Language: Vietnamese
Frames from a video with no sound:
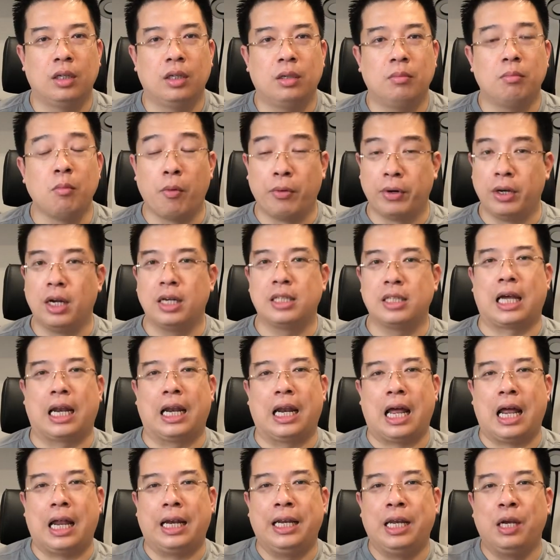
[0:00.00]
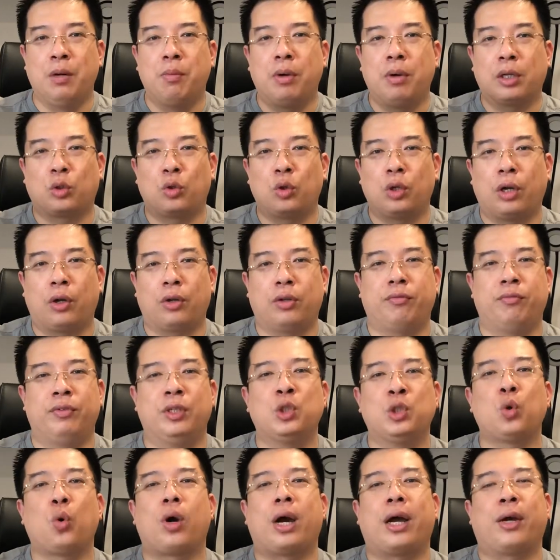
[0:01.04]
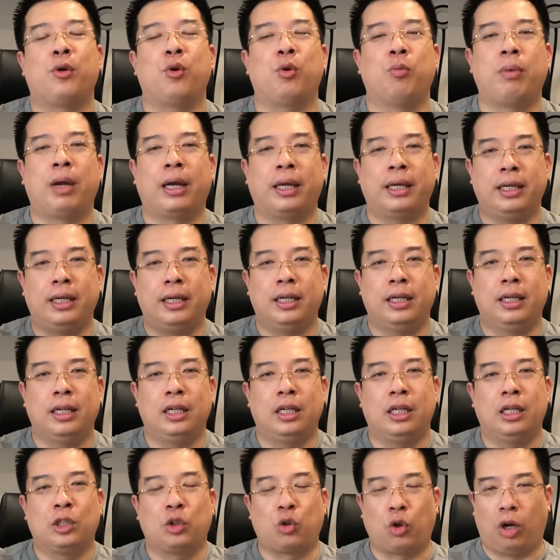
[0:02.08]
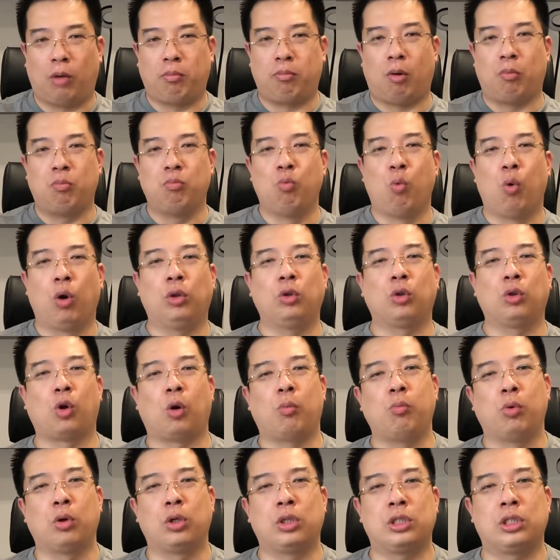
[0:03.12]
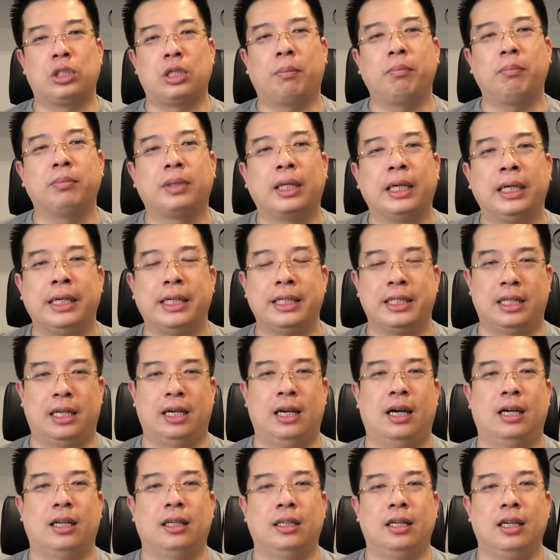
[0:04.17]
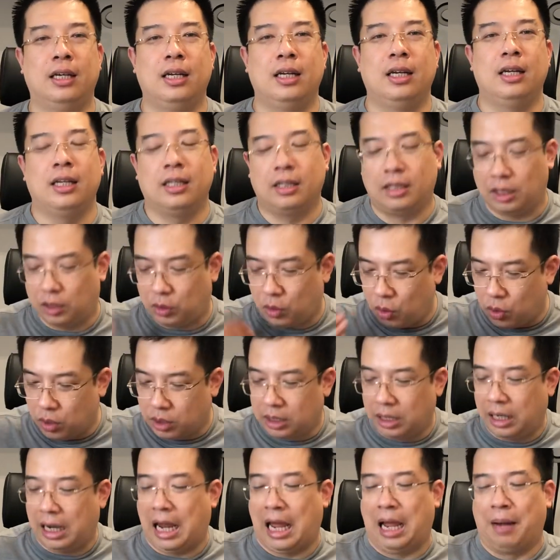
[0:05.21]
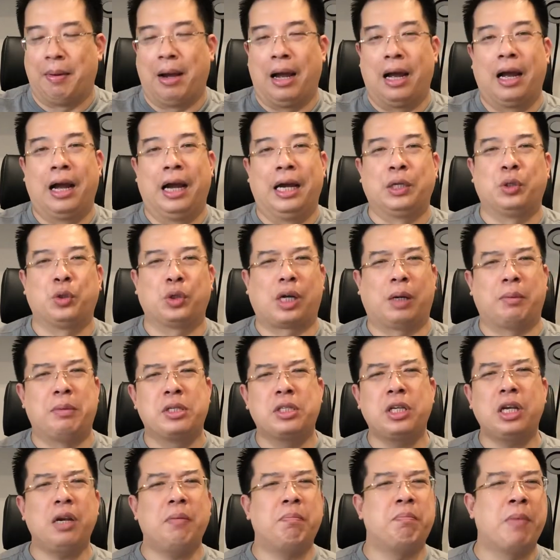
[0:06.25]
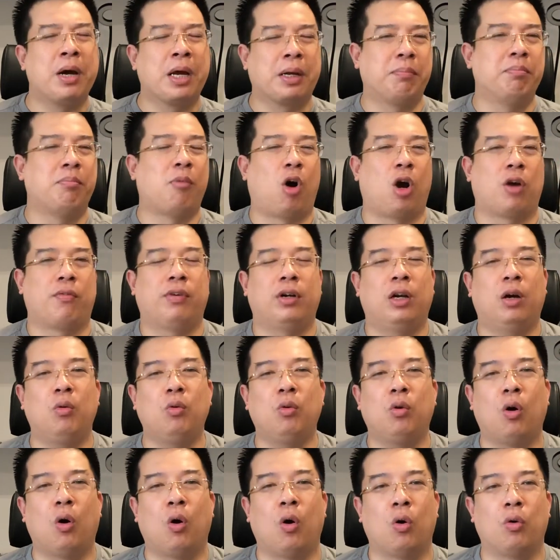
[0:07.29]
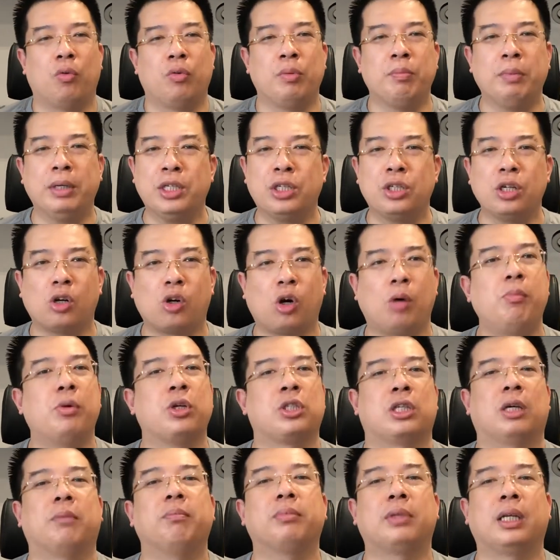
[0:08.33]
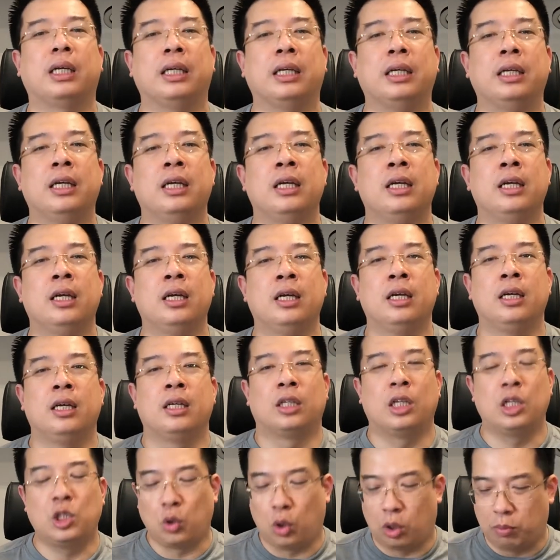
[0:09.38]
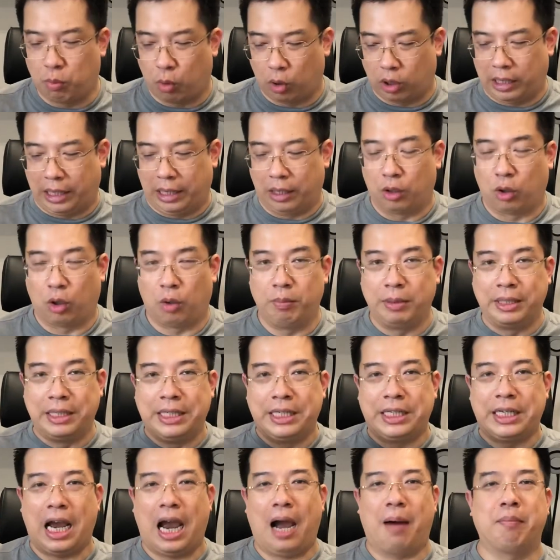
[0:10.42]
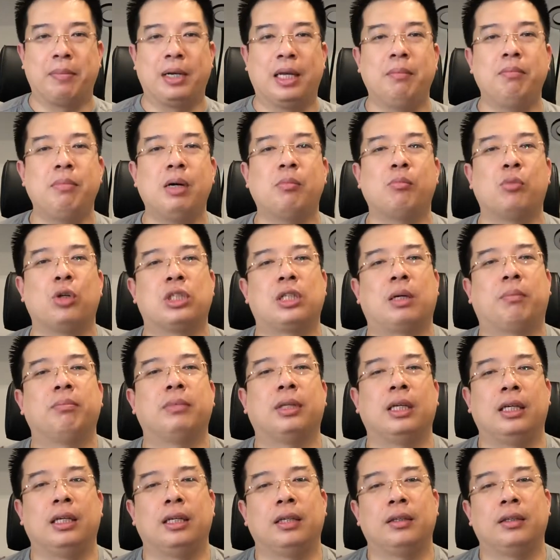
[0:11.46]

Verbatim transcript: Bởi vì đơn giản là nếu mà tôi nói ví dụ ngày hôm nay tôi đang mong muốn tôi có 100 tỷ chẳng hạn. Thế tôi cứ làm hàng ngày, tôi cảm thấy rất là mệt mỏi và đau khổ vì mình chưa có 100 tỷ. Thế rồi một ngày đó mình chạm đến mức 100 tỷ.